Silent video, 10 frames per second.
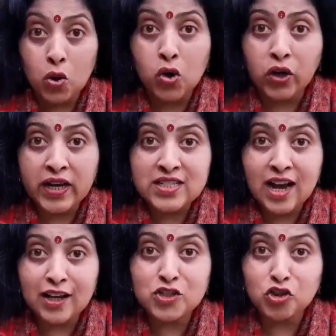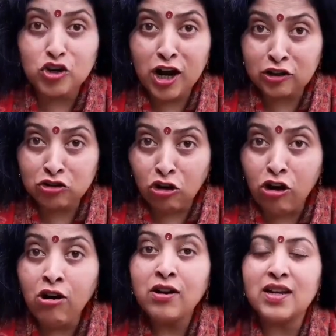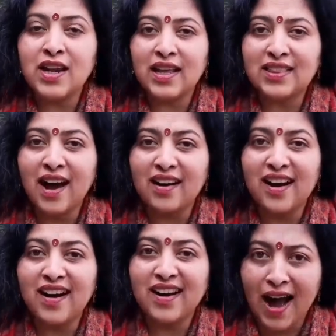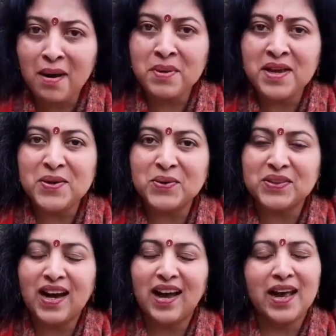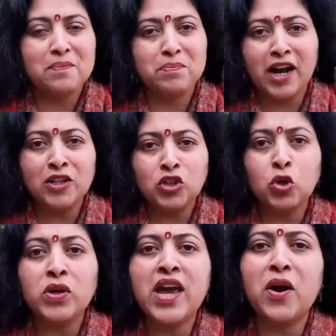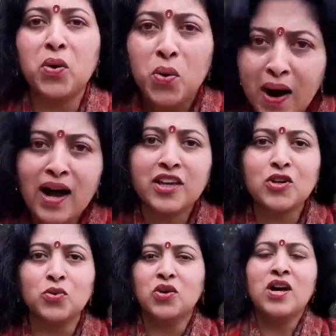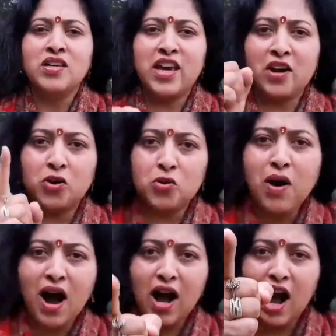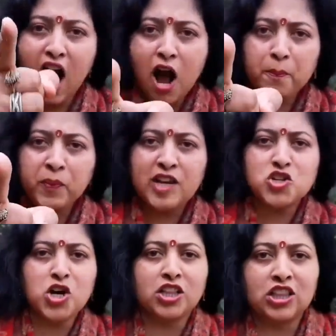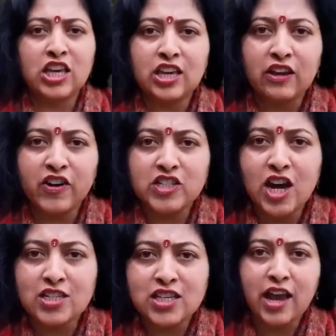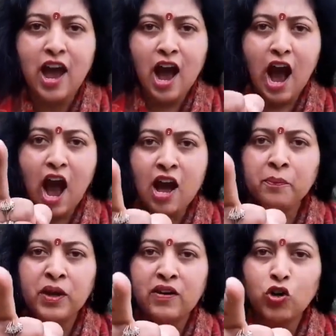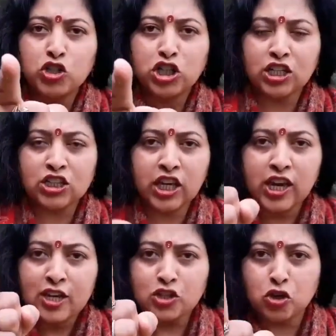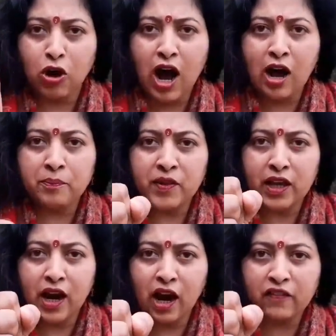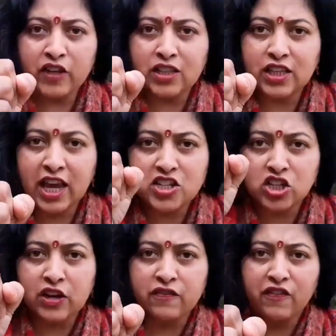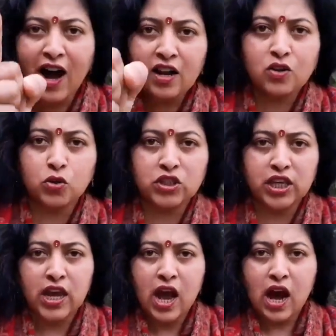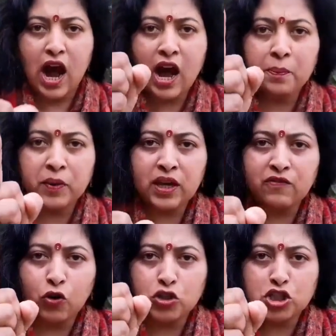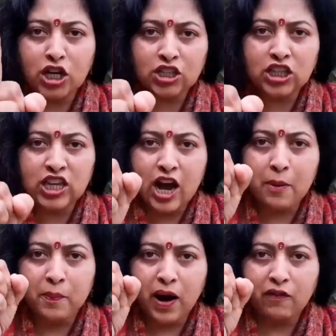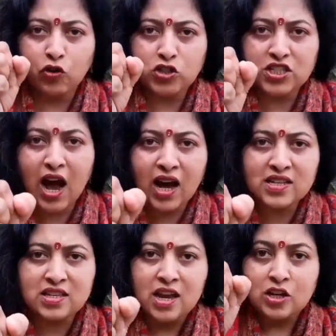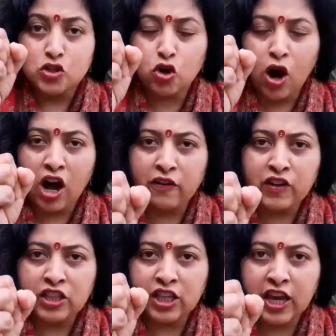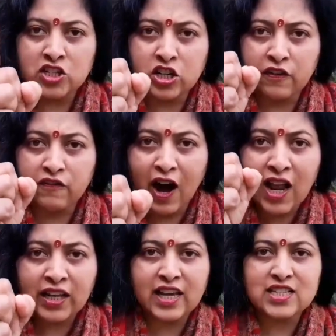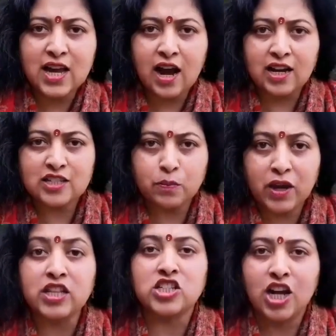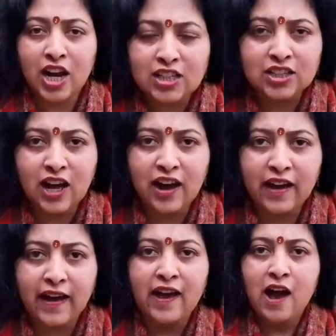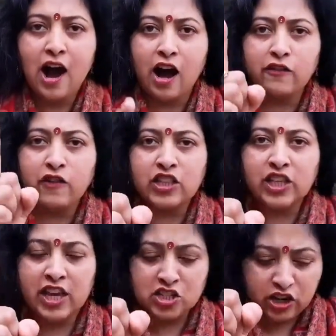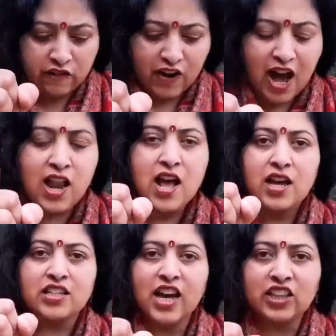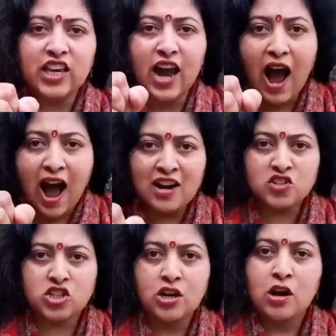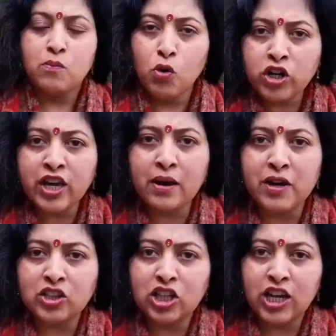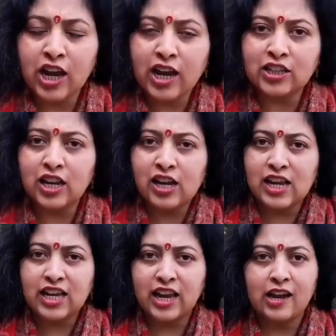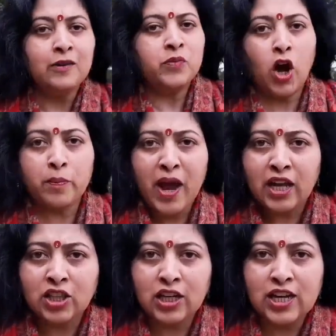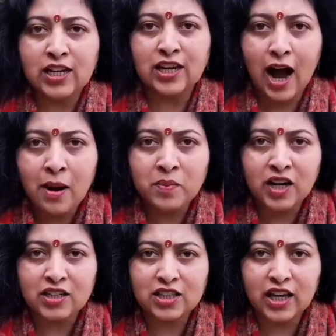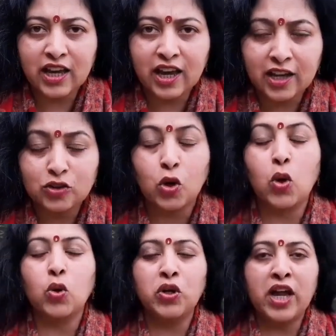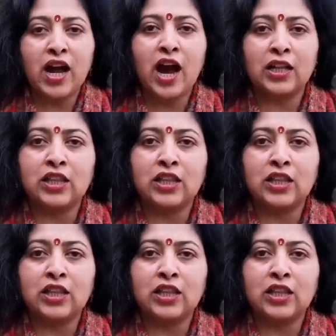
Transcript: लोगों के साथ जुड़ना तो नेता का काम ही होता है परंतु ये हुआ क्यों ये हुआ आपकी शक्ति की वजह से आपकी वो शक्ति जो आपने अरविंद केजरीवाल को दी आपकी वो शक्ति आपका वो साहस जो अरविंद केजरीवाल के साहस में झलकता है अरविंद केजरीवाल यदि आज मुख्यमंत्री हैं दिल्ली के और बेहतरीन काम करते हैं तो उन्हें